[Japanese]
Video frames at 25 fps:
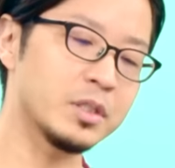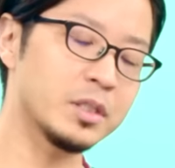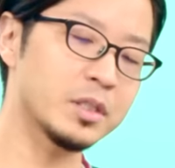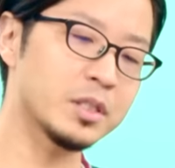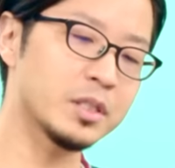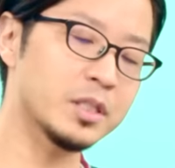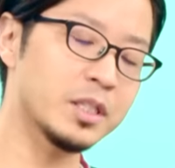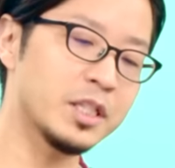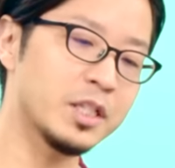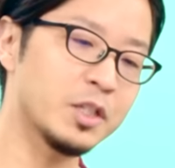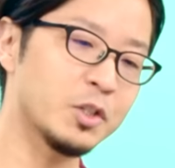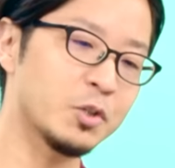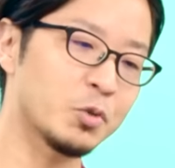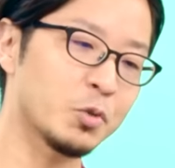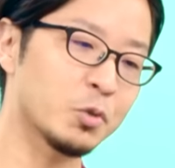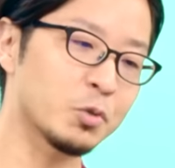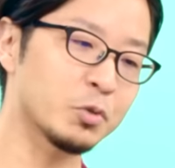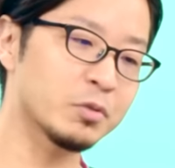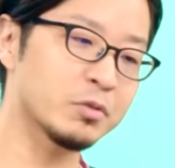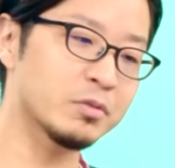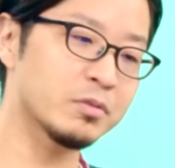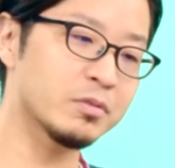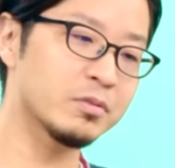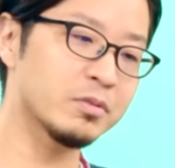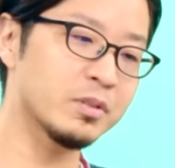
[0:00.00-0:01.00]
う
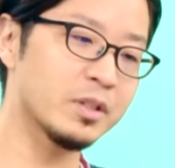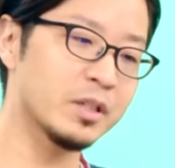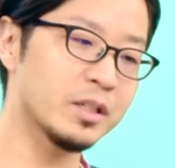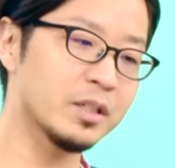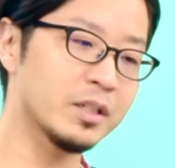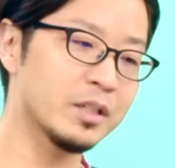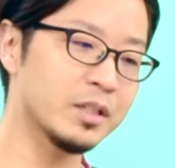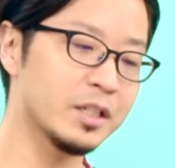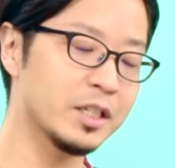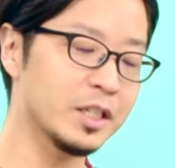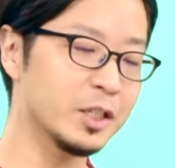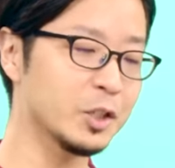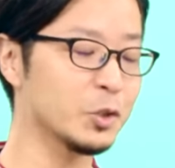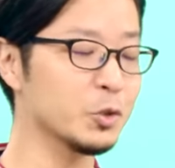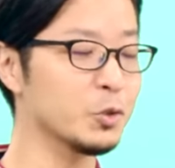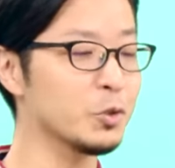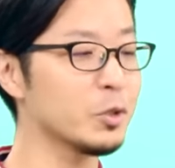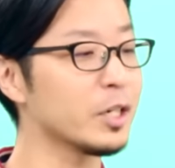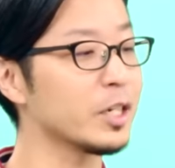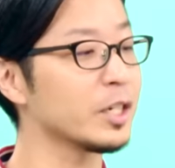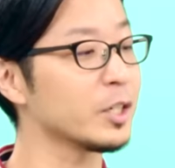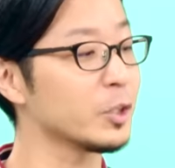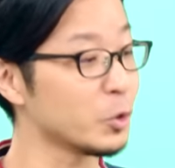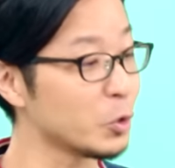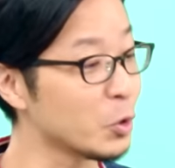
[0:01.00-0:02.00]
2006,7年ぐ
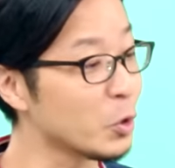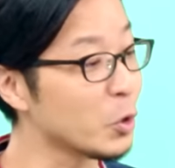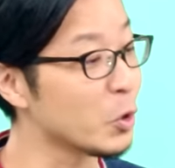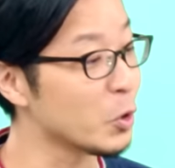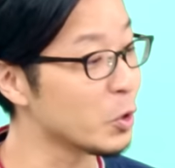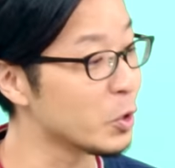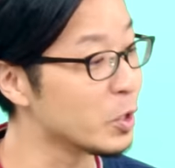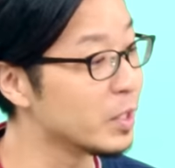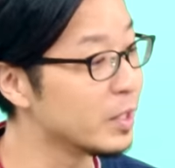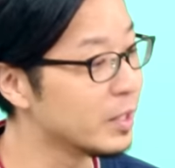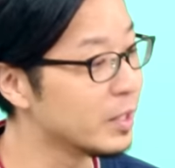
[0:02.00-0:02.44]
らいの